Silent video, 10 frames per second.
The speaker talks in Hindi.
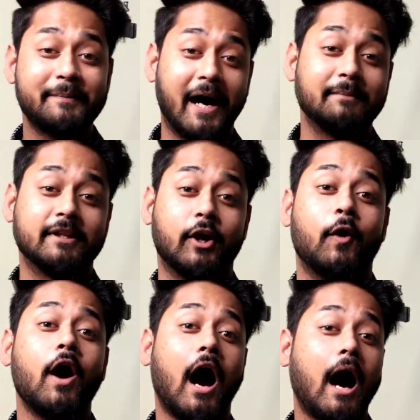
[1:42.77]
एक बात बताओ
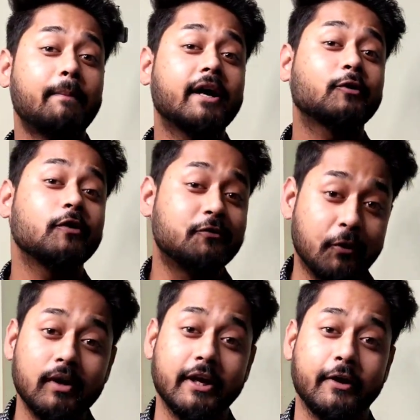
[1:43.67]
आप अगर कोई
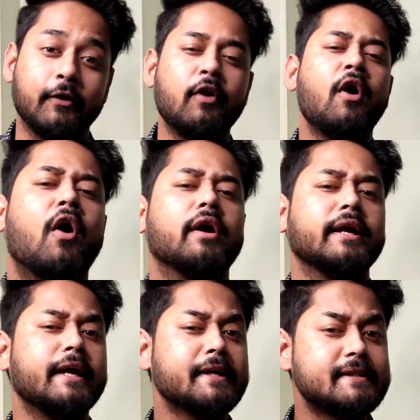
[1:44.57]
फ़ोन ले रहे हो
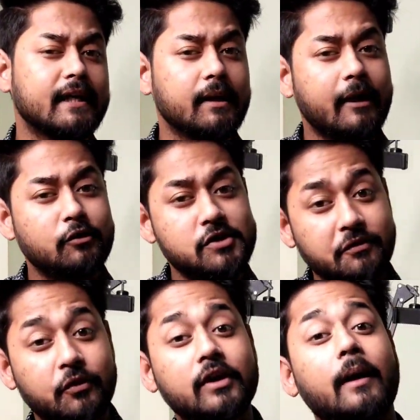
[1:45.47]
और एक साल के बाद उसी
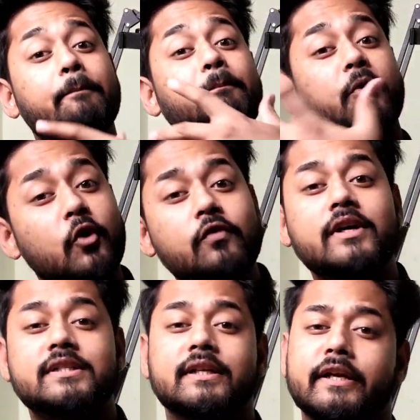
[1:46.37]
फ़ोन का प्रो
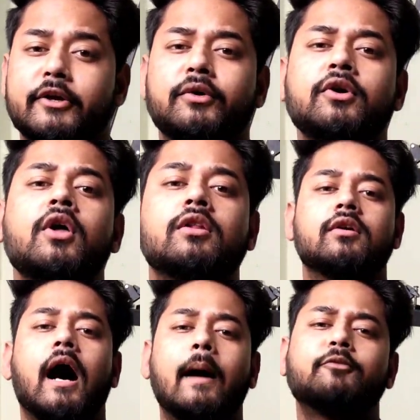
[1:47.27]
वर्जन ले रहे हो
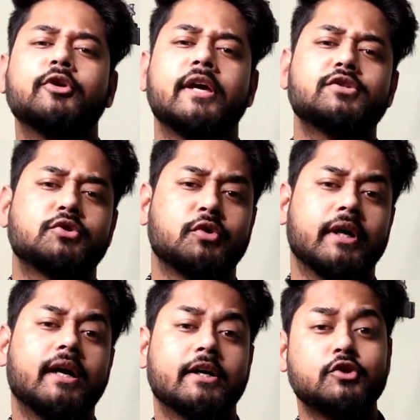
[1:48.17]
तो आप तो यही
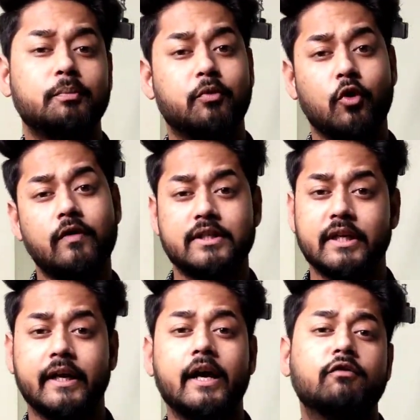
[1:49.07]
सोचोगे ना कि जो प्रो
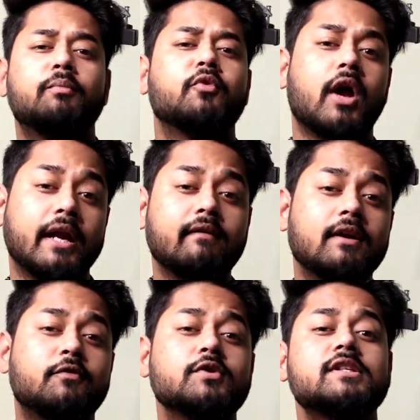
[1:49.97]
वर्जन है वो पुराने
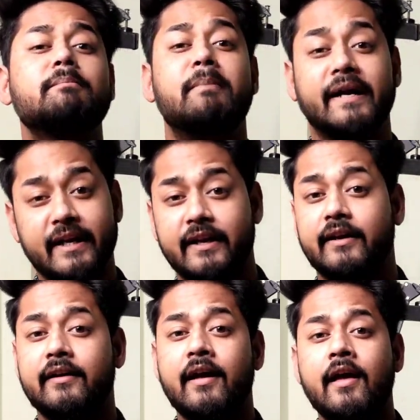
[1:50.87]
वाले फ़ोन से बेटर
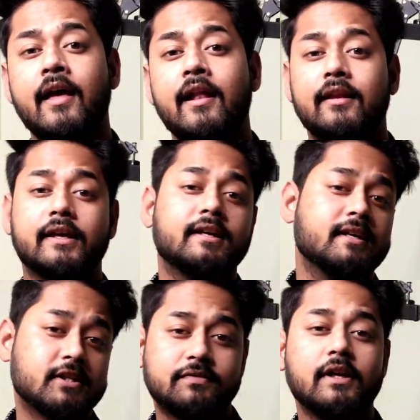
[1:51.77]
है लेकिन
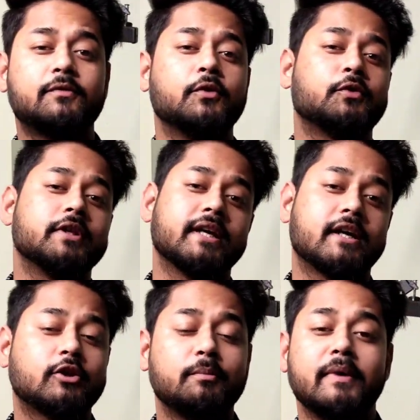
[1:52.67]
इस वाले फ़ोन को
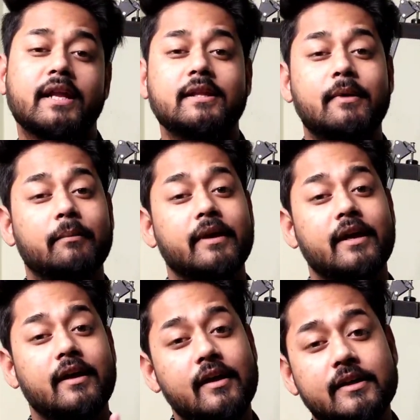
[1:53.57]
देखकर तो मेरे दिमाग में
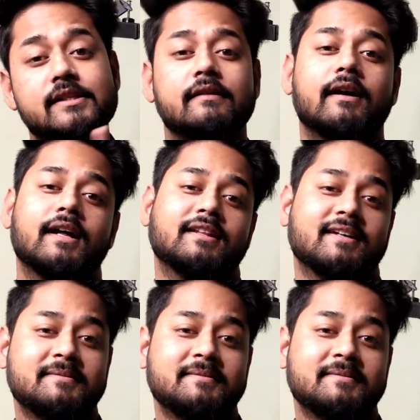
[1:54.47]
एक ही सवाल आता